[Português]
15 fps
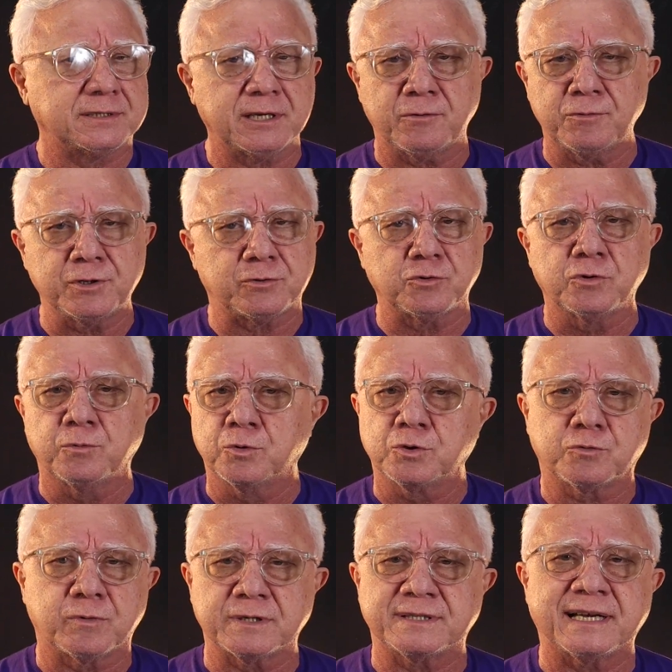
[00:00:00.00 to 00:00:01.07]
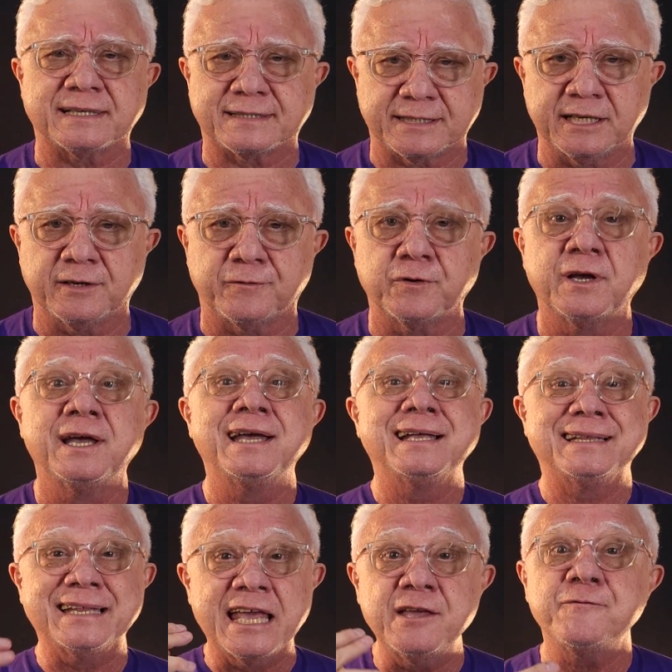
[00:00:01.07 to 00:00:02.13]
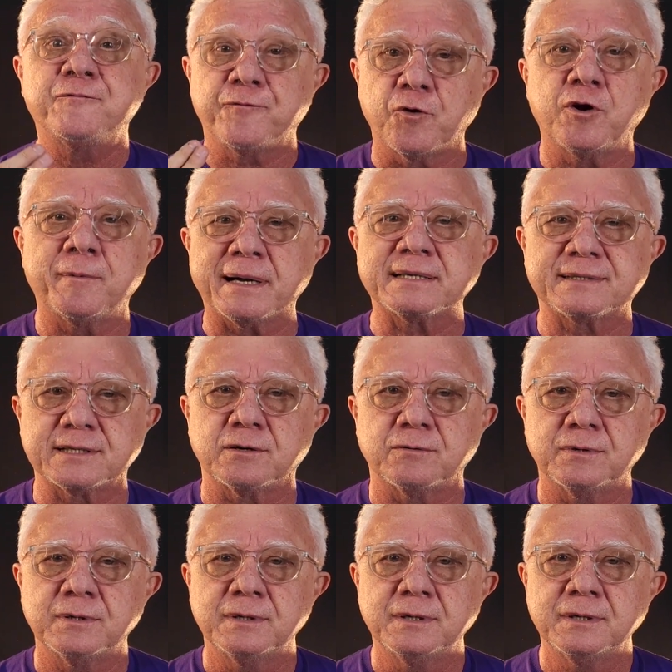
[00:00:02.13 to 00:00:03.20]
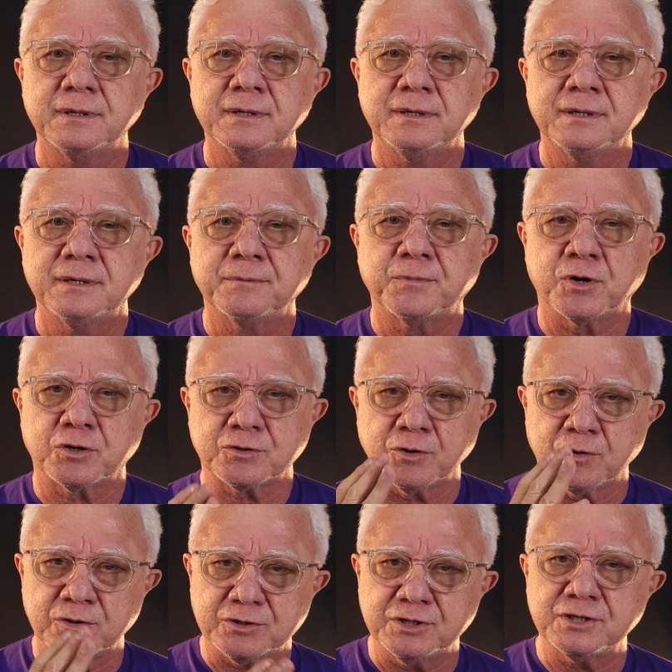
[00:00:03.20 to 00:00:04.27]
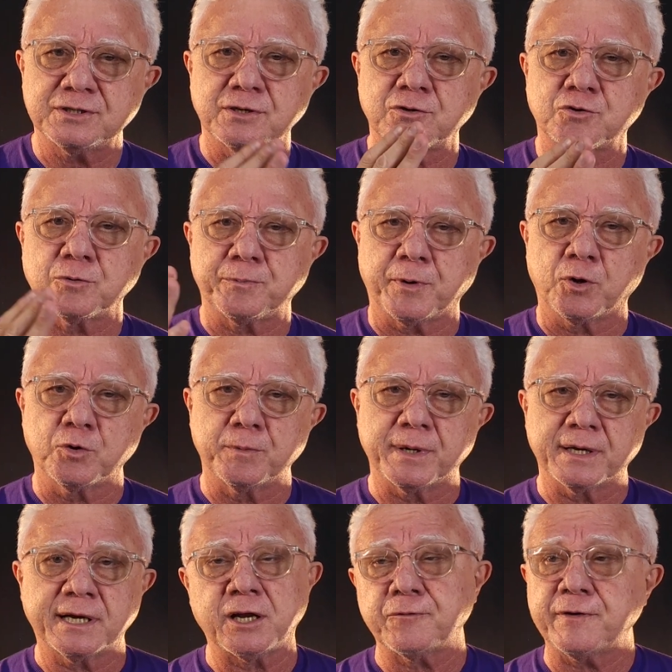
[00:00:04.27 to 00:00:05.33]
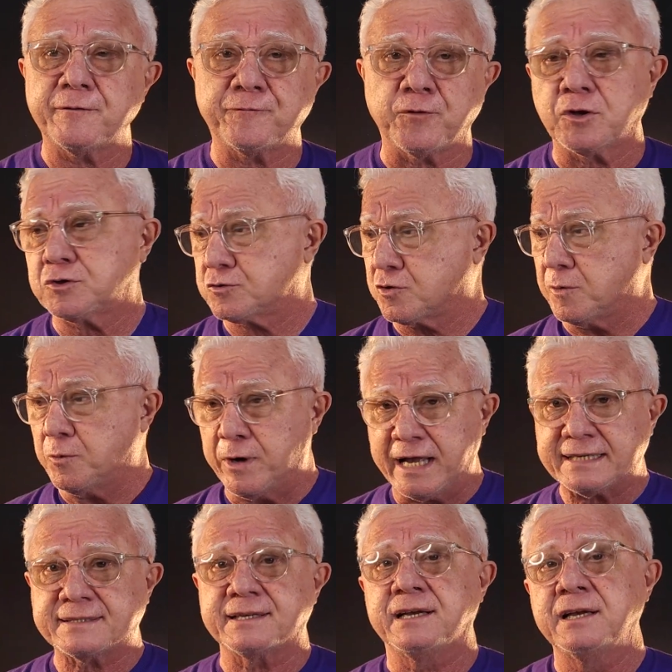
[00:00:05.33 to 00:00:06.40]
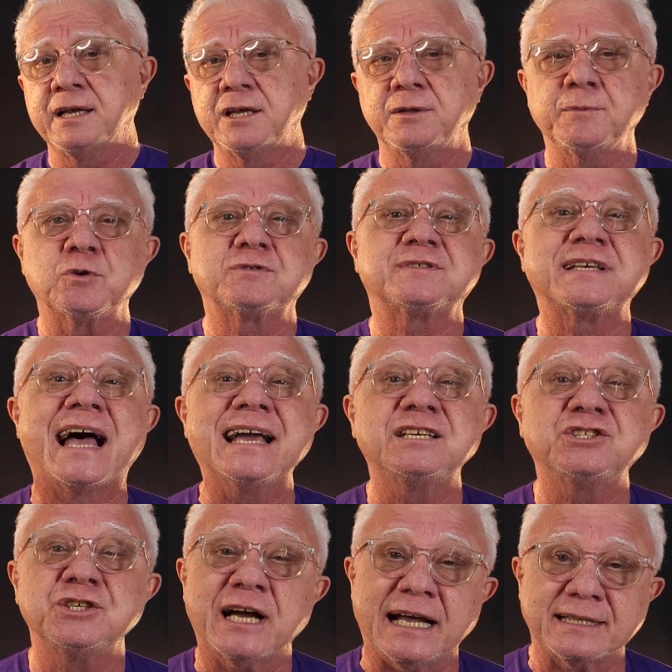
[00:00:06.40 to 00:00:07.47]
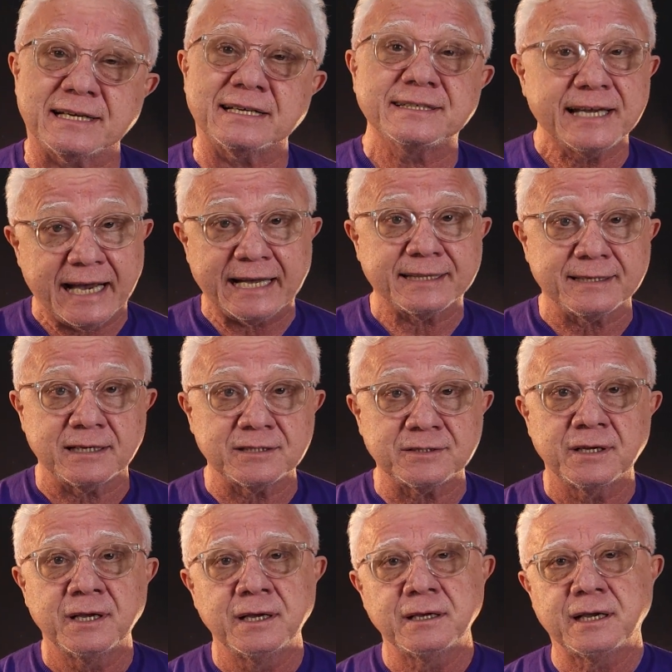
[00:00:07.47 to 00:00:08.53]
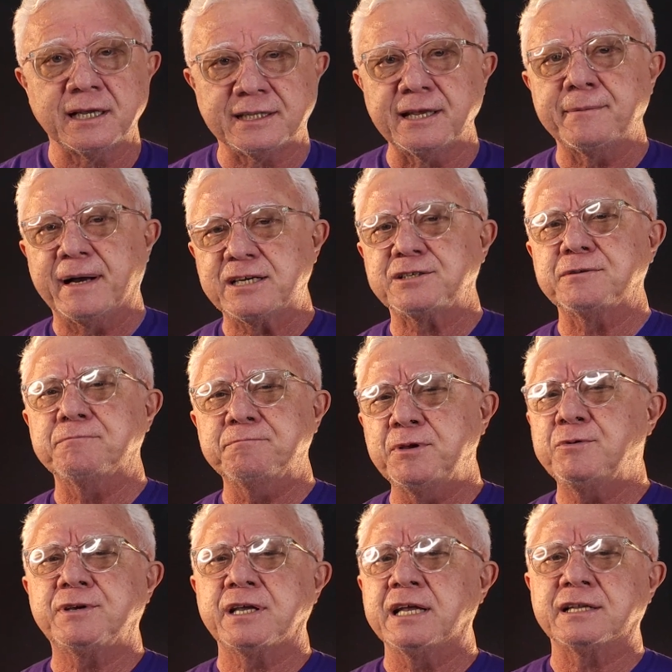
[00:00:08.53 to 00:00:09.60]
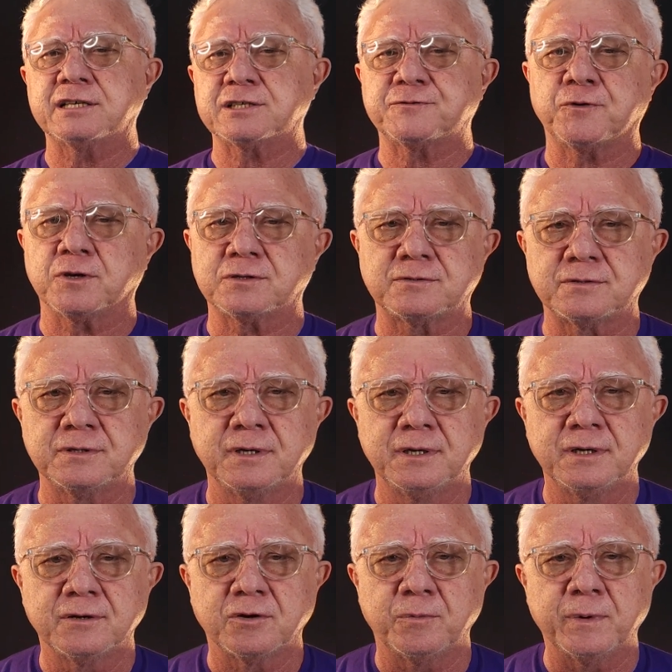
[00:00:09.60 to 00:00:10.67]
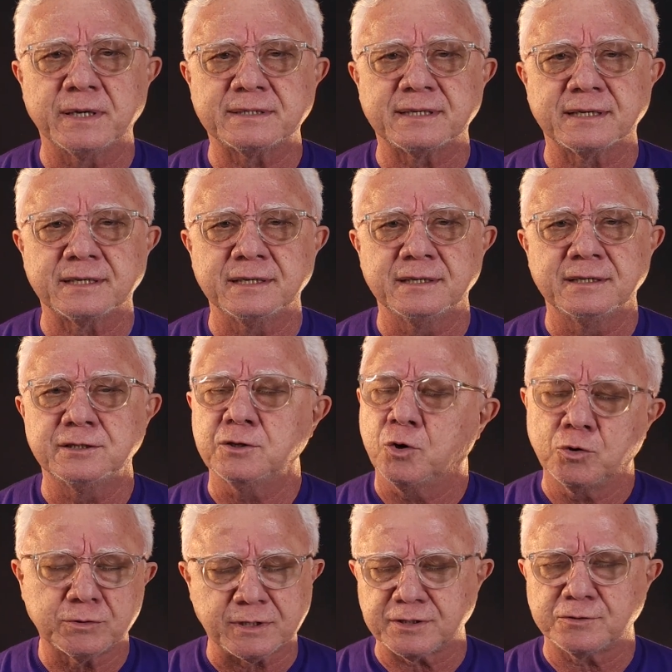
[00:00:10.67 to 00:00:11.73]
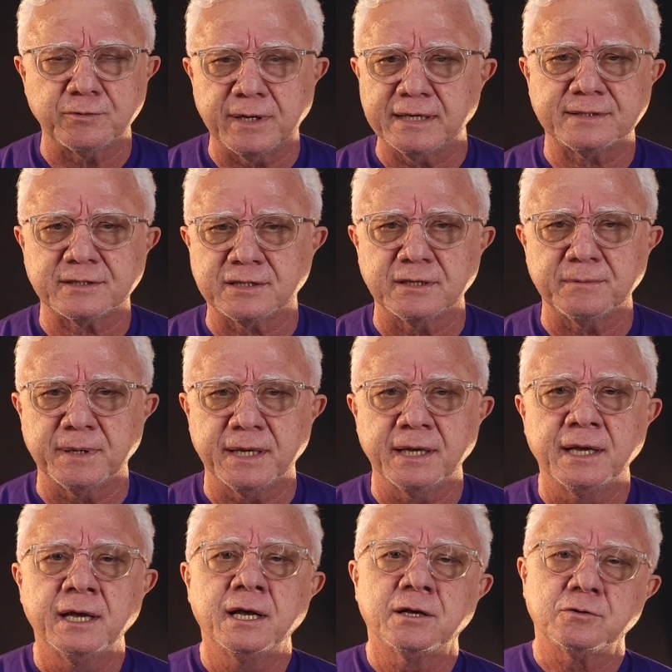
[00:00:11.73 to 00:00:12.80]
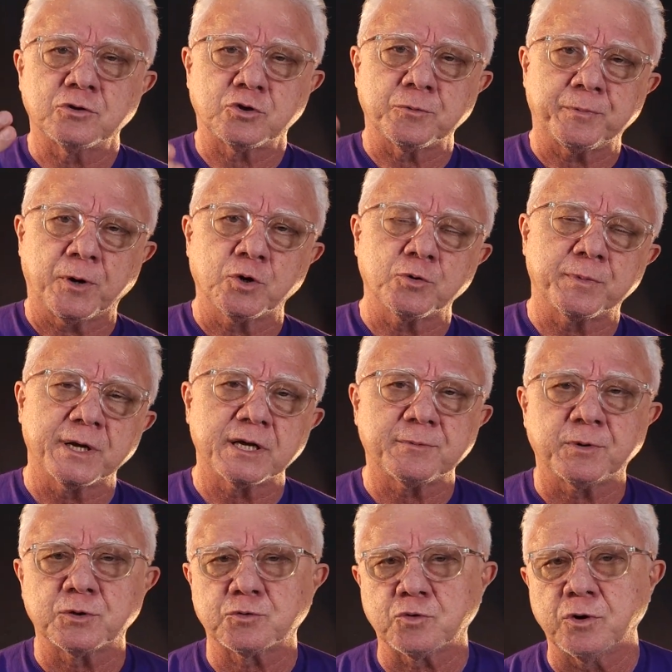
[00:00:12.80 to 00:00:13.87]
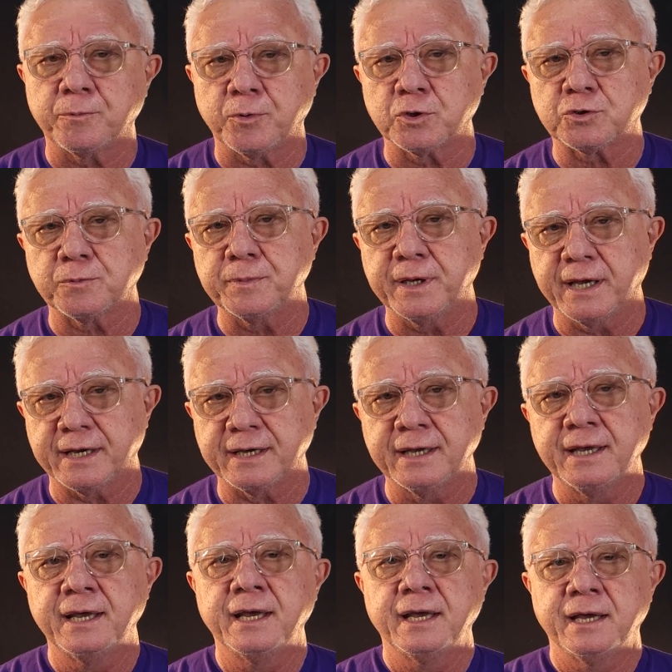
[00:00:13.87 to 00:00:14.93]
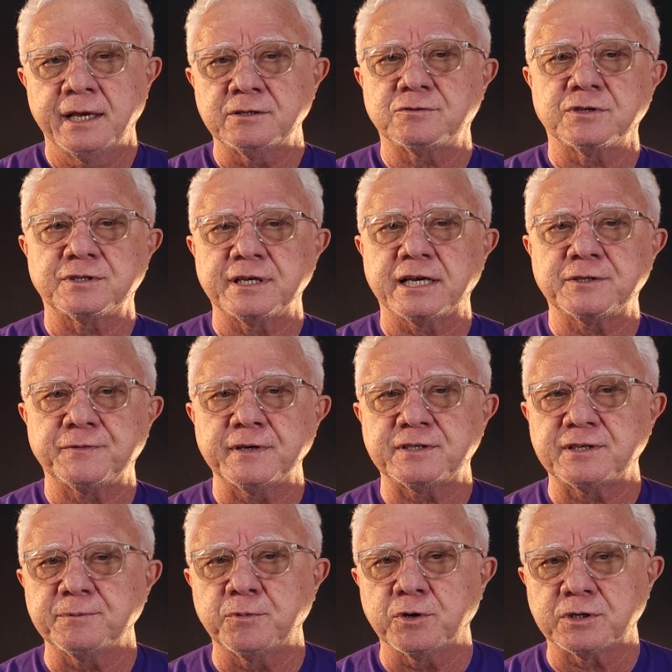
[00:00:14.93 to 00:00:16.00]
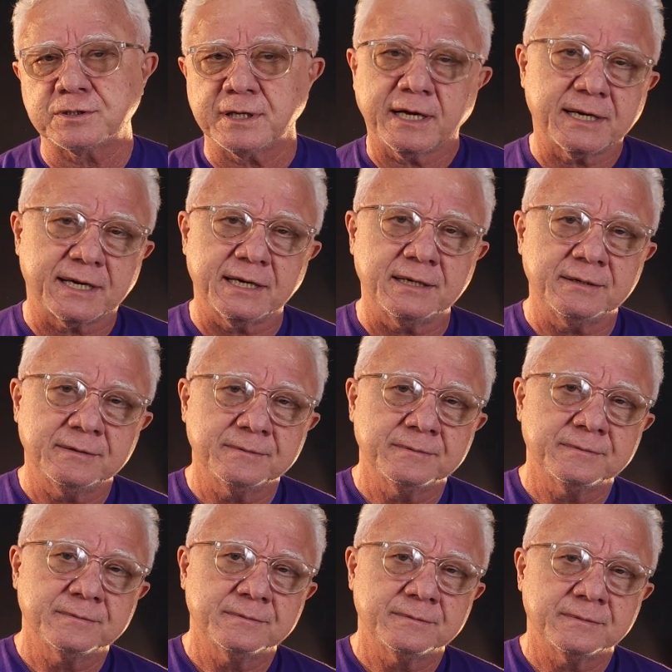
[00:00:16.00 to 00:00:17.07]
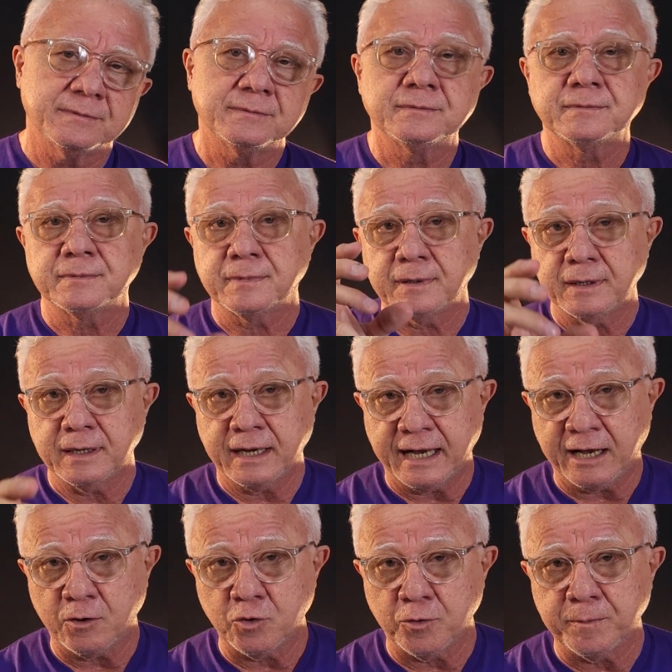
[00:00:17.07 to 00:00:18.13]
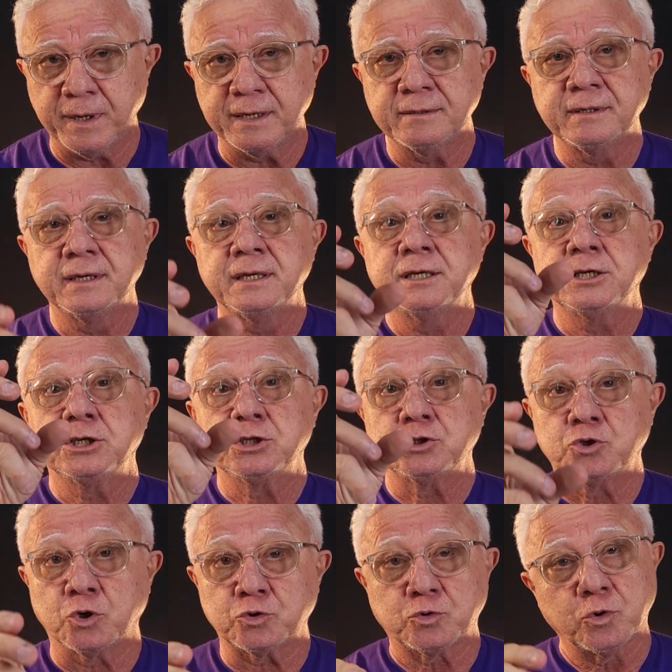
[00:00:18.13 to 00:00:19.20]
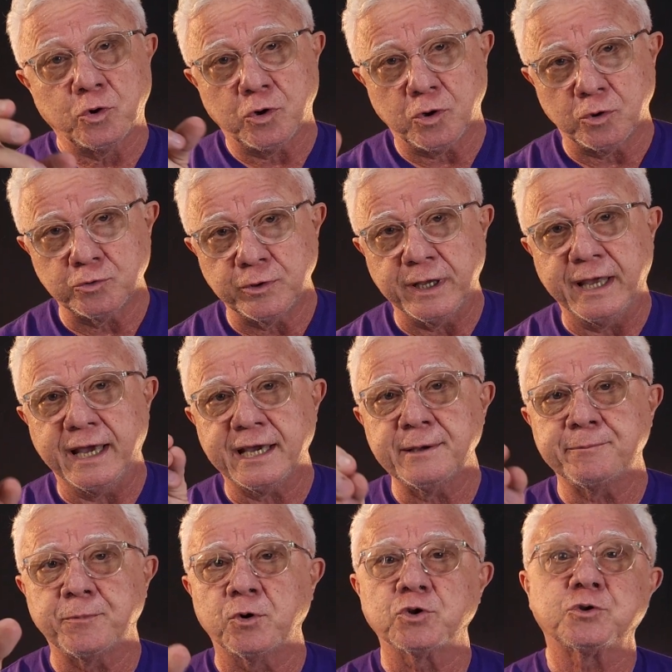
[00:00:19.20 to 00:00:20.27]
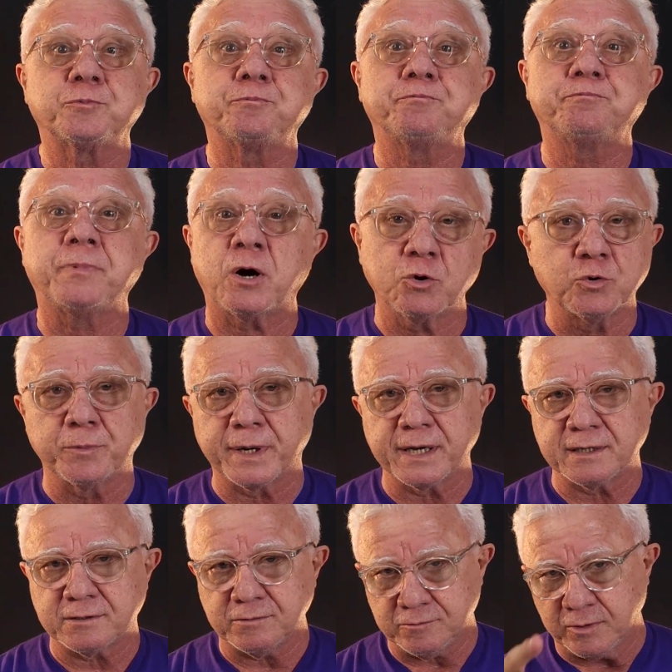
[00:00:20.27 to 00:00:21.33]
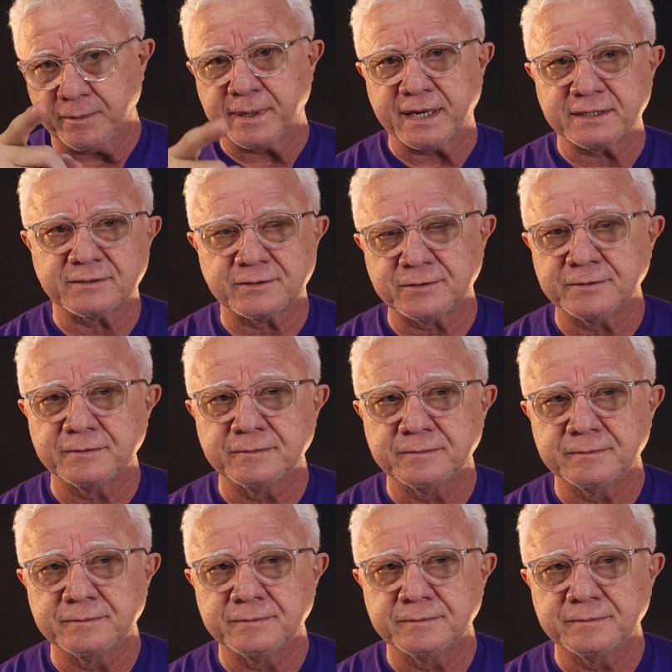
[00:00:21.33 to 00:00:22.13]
É o único no mundo com esse acervo de informação. Proctologista Dr. Paulo Branco. Quero ver fotos como essa no site Atlas. É Atlas que tem mais de 1.500 fotos como essa aqui, de outras doenças também. drpaulobranco.com.br Redes sociais, Facebook, Instagram, arroba doutor ou dr. Paulo Branco. Um abraço.